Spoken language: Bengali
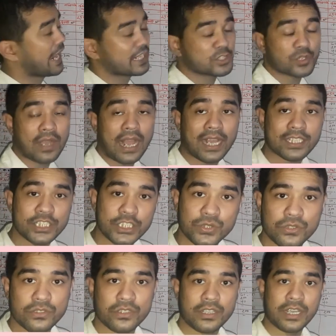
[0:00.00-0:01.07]
একশো আশি
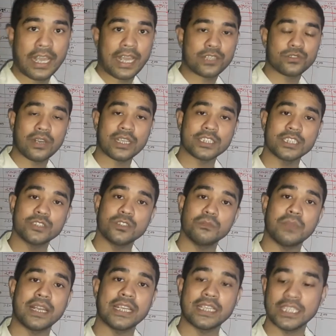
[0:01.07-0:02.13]
টন একশো আশি টন
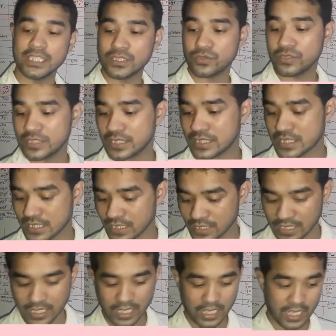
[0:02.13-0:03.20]
মানে কি চলে যাচ্ছে
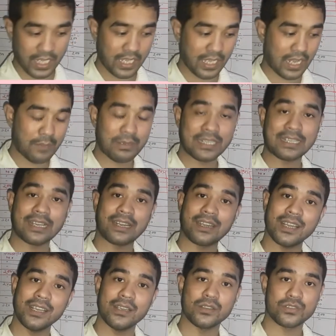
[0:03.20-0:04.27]
আমার
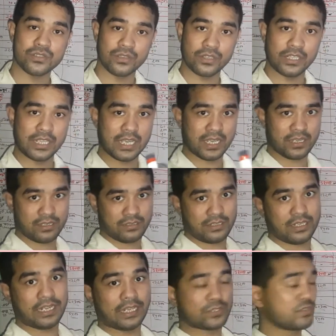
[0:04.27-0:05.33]
টাকাটা
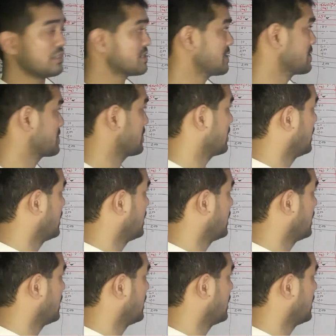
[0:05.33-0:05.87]
চলে যাচ্ছে